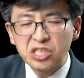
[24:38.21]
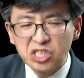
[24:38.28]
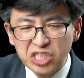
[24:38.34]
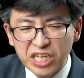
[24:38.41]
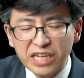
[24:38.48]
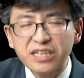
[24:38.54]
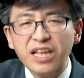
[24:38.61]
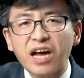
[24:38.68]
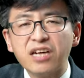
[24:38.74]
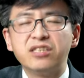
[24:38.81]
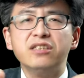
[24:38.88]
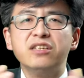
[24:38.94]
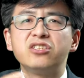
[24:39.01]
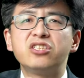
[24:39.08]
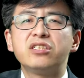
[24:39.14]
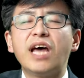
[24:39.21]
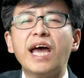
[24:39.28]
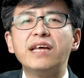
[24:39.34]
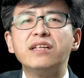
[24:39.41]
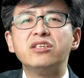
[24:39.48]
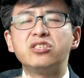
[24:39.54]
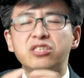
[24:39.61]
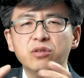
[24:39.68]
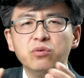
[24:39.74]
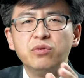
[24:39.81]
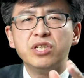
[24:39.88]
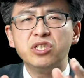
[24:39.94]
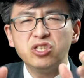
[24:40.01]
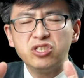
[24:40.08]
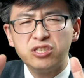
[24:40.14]
践踏神的慈爱的行
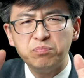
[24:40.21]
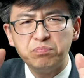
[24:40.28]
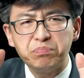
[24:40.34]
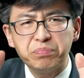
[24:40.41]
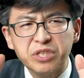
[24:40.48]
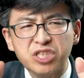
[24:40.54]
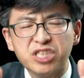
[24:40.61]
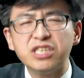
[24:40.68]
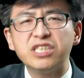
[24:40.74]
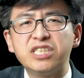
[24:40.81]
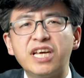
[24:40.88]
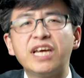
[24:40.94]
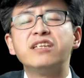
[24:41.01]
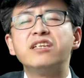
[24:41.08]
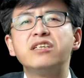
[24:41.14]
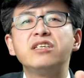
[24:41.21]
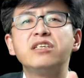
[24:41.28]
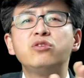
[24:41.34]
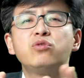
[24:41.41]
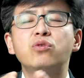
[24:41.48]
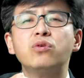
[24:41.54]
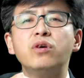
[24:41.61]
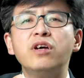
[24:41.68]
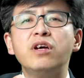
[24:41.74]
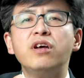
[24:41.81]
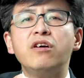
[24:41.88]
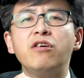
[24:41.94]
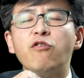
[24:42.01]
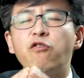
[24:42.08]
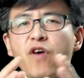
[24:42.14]
为，这是不敬虔的一种
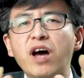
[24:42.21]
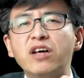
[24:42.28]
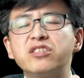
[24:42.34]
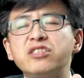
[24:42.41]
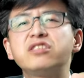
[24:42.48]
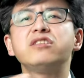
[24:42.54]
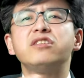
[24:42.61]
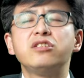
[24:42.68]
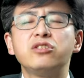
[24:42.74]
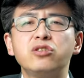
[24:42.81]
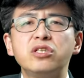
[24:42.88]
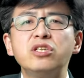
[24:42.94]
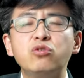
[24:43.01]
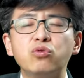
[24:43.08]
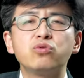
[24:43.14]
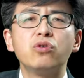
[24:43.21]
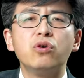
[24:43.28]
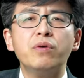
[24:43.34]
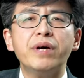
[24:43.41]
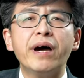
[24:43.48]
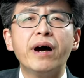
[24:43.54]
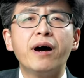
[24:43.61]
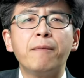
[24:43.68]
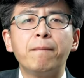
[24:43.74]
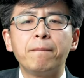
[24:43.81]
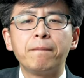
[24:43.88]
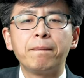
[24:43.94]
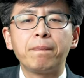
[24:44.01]
放肆的一种作为哈。